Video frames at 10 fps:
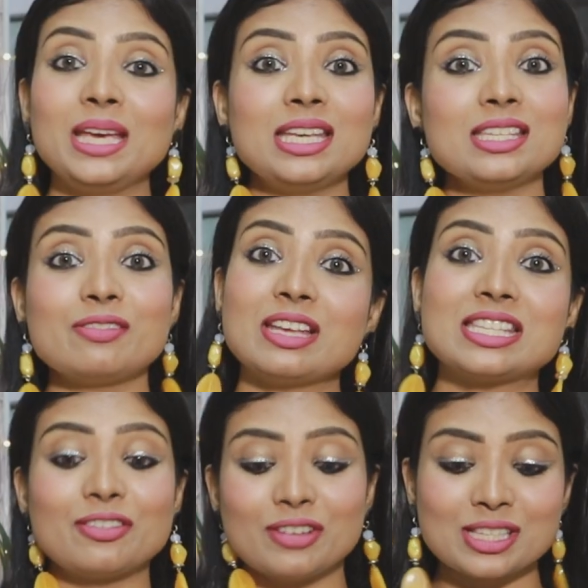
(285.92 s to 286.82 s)
प्लीज़
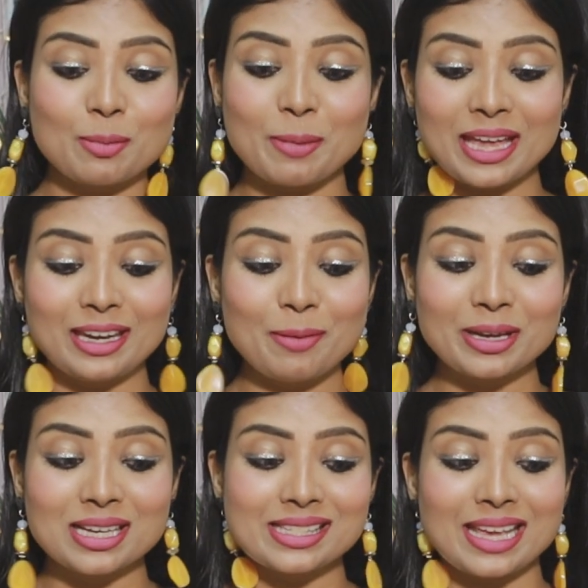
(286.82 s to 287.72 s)
फेस्टिवल्स में पहनिए
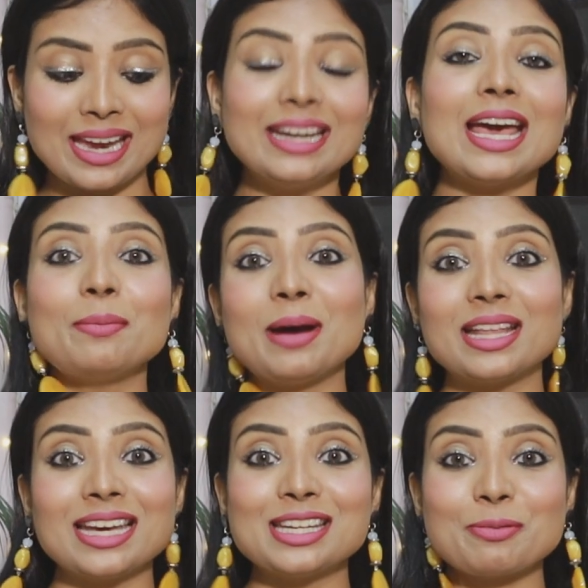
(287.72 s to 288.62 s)
बिकॉज यही टाइम
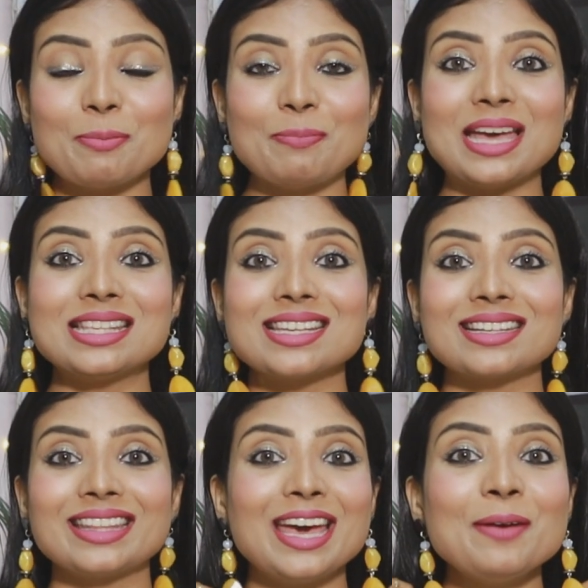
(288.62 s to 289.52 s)
आता है जब हम पहन
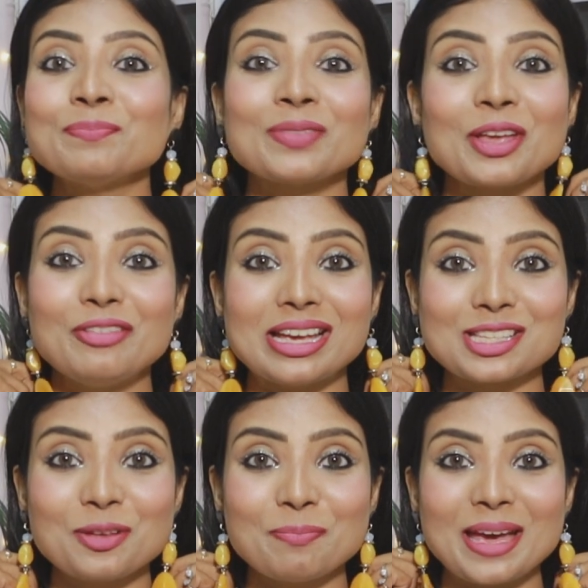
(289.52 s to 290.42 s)
सकते हैं
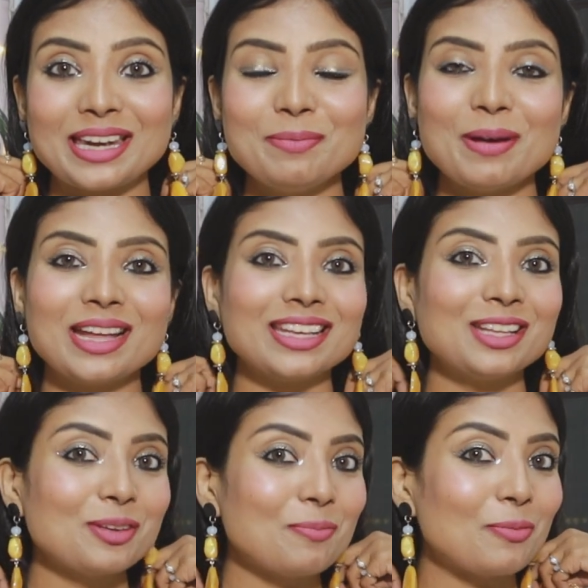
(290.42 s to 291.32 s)
वैसे तो हम पहन नहीं पाते
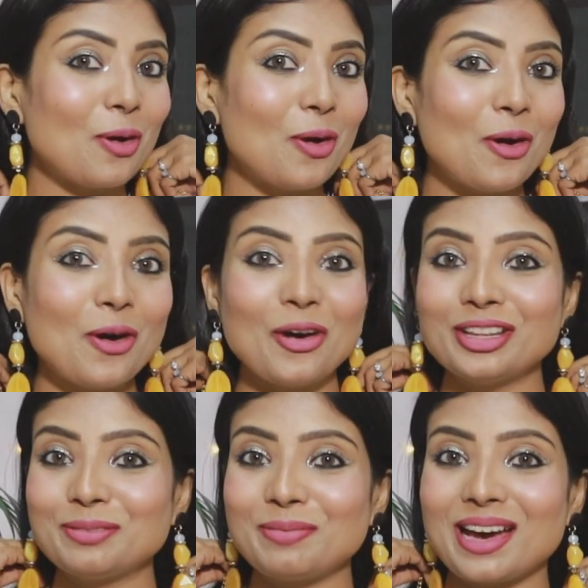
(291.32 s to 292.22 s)
हैं तो ये
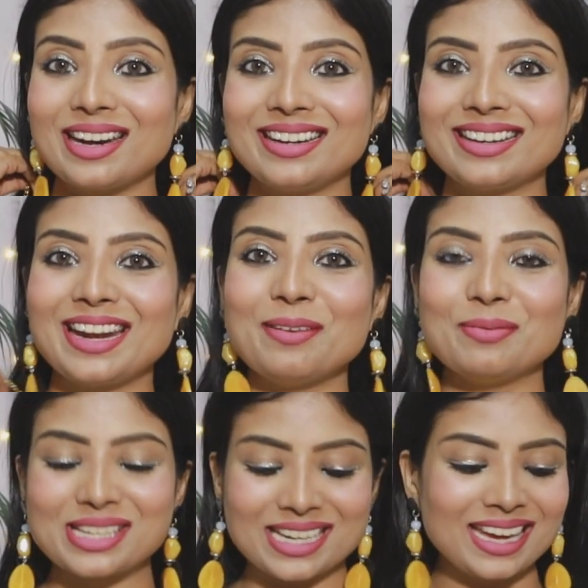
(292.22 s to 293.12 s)
बहुत प्यारा लग रहा है
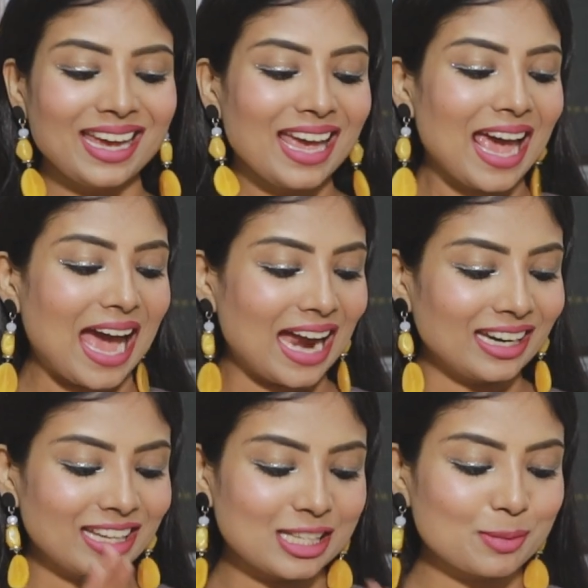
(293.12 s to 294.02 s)
मुझे
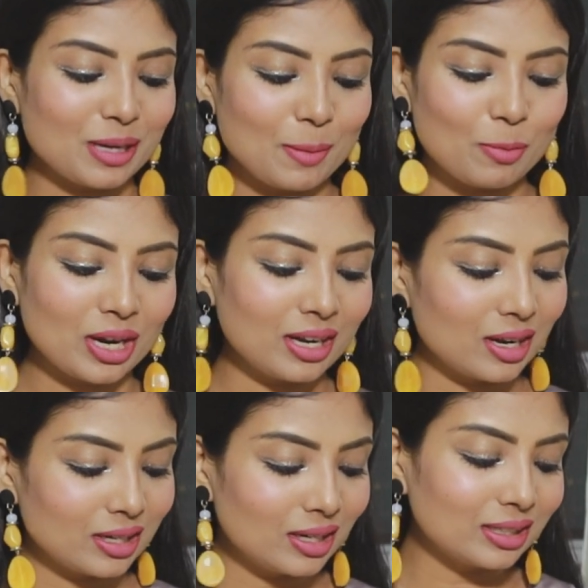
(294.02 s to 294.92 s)
एंड इसमें ना पूरा
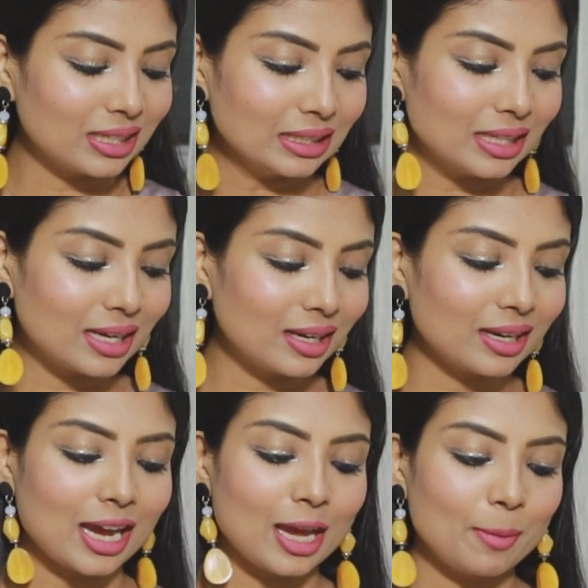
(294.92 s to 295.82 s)
नंग नंग नंग देकर
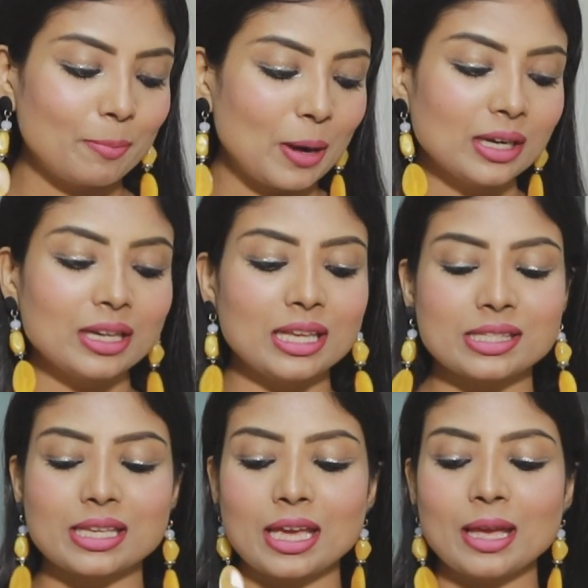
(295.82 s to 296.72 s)
रखा है बट
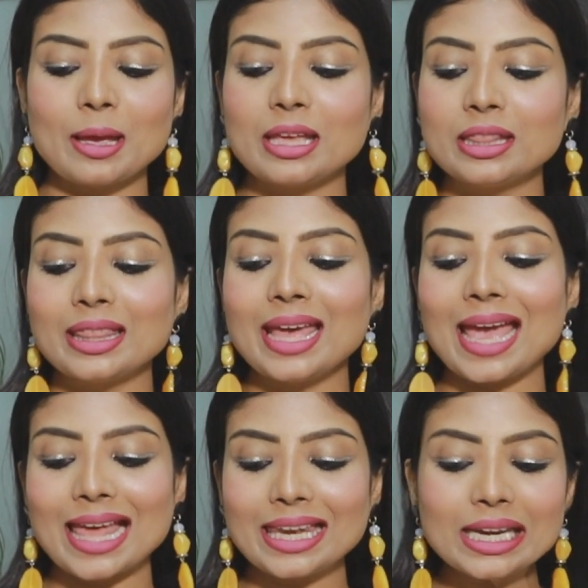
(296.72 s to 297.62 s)
इसके इतने
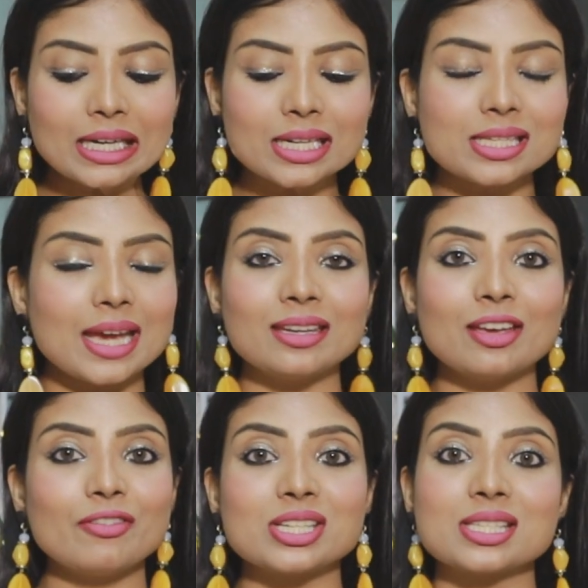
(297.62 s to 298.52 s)
एलिगेंट डिज़ाइन
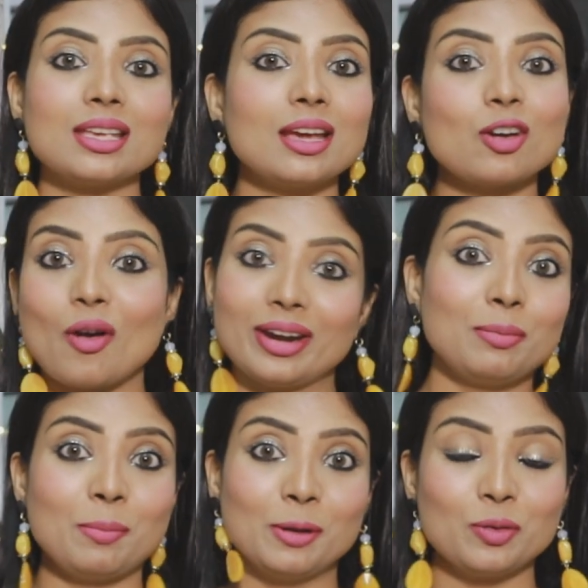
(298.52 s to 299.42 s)
की वजह से ये
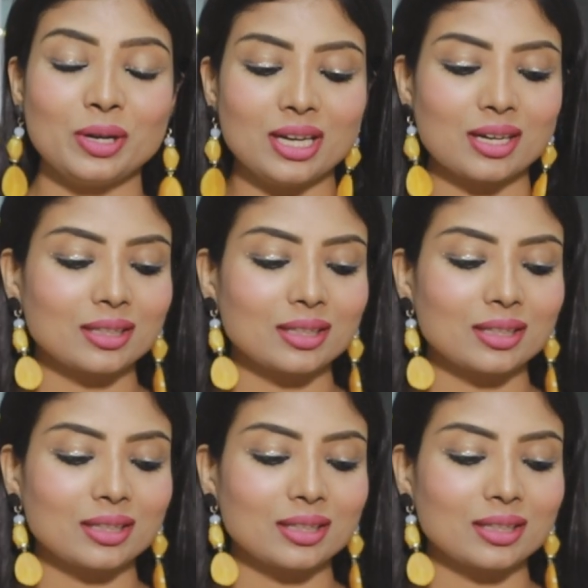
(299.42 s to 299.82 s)
गॉडी भी बिल्कुल नहीं